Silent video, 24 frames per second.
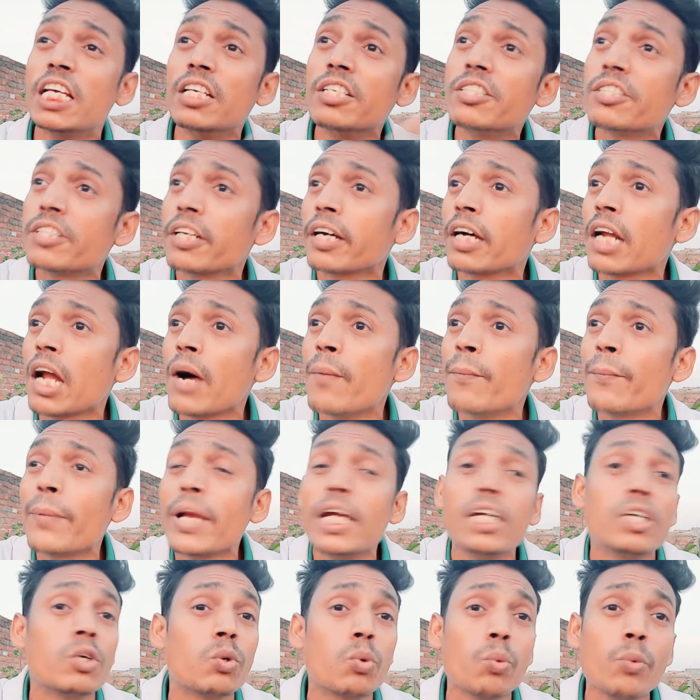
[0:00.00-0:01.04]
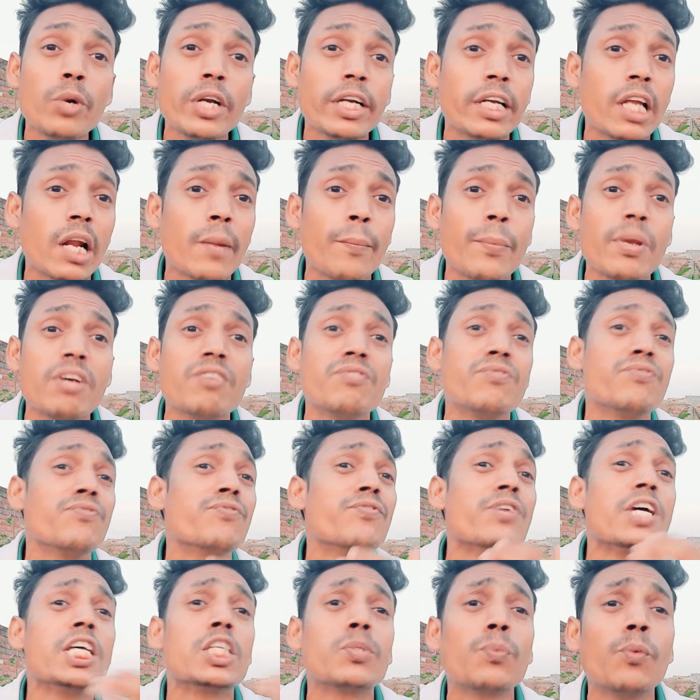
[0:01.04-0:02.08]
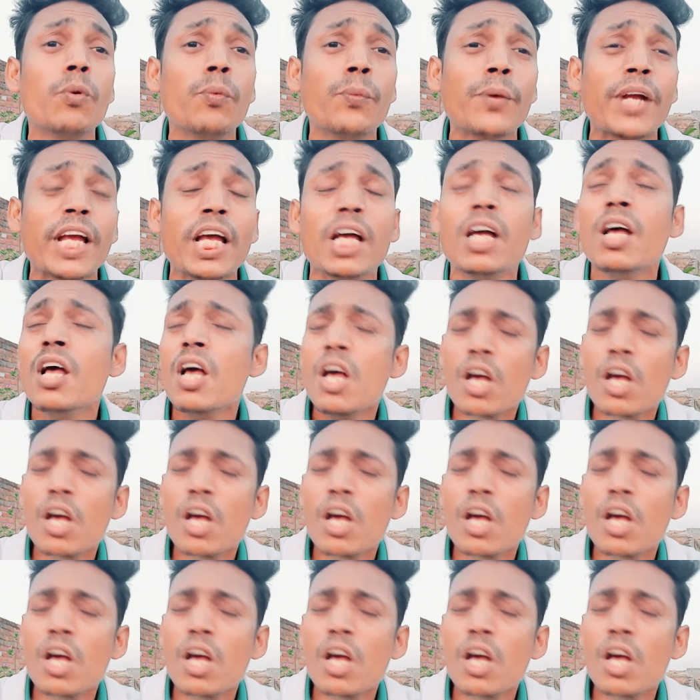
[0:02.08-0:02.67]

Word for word: इंस्टाग्राम पे ट्विटर पे फेसबुक के